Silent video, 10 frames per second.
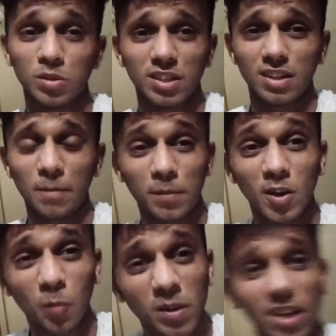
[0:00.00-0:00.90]
और मुझे
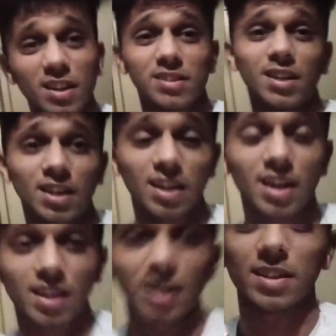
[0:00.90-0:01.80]
अपने ऊपर तरस आने
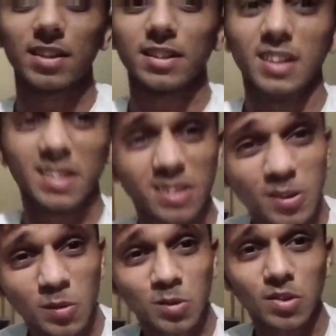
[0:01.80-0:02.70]
लगा यार
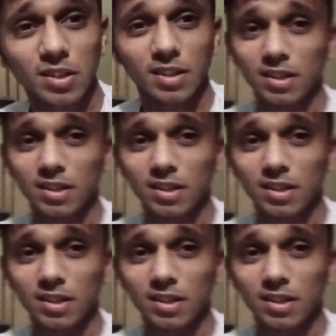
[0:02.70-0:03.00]
इससे दोस्त होते